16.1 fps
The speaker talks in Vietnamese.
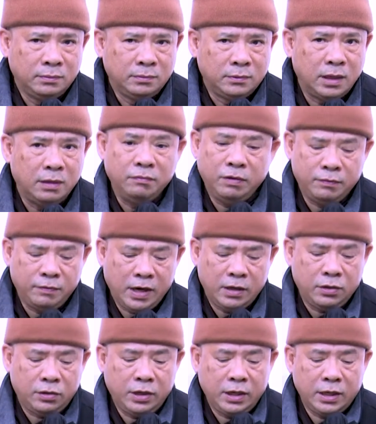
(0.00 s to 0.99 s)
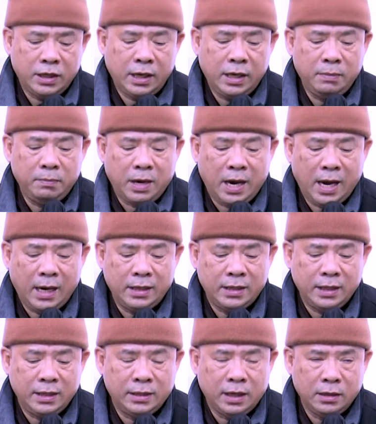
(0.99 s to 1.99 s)
Chính vì vậy cho nên khi mà hành
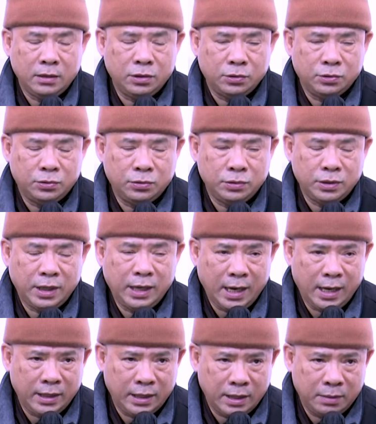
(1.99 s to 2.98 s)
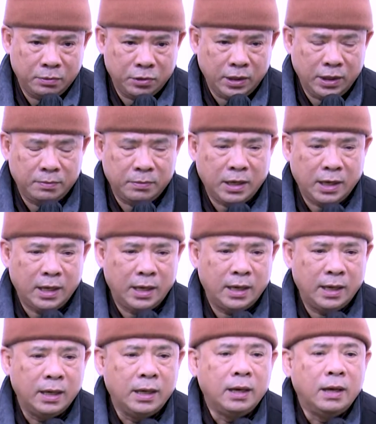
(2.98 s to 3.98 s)
trì thân chủ thì hãy nhớ một điểm rằng
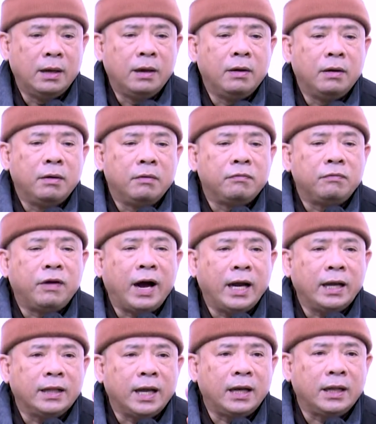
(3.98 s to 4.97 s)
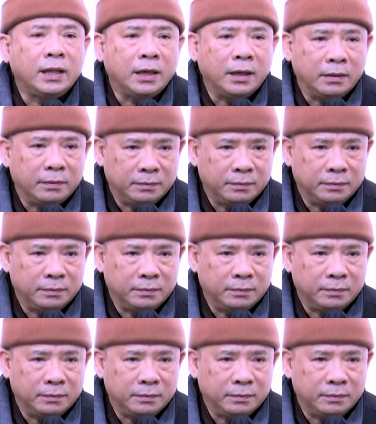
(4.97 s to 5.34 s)
là phải thanh tịnh.